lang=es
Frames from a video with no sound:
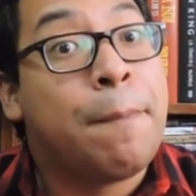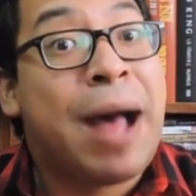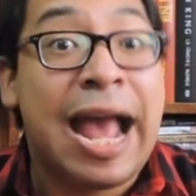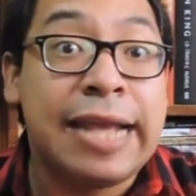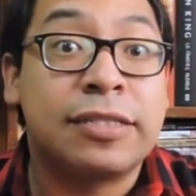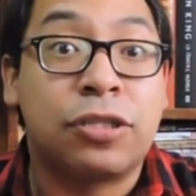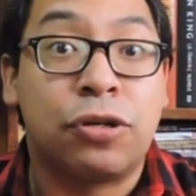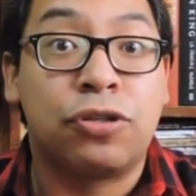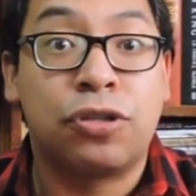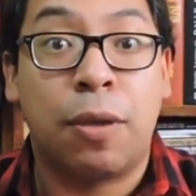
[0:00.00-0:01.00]

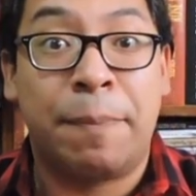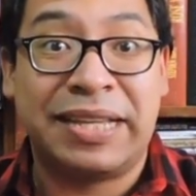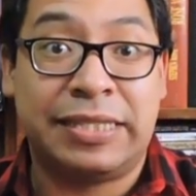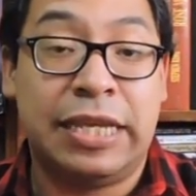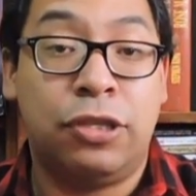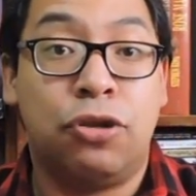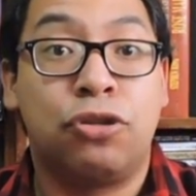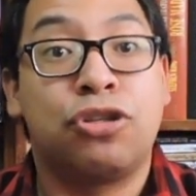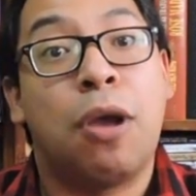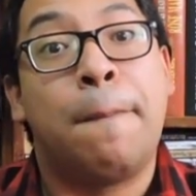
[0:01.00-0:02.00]
maestros,
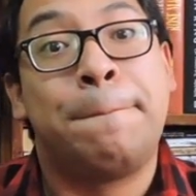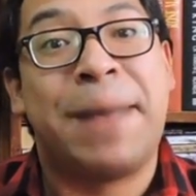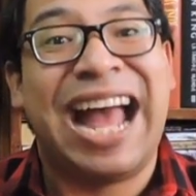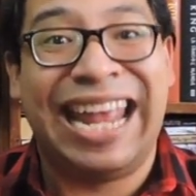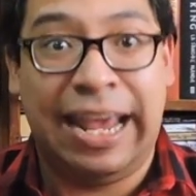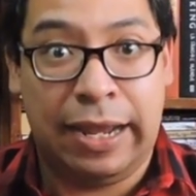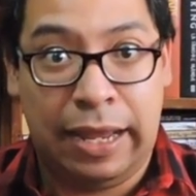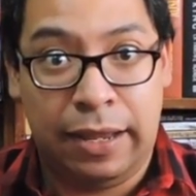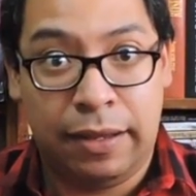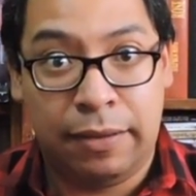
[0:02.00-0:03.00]
vecinos, pareja.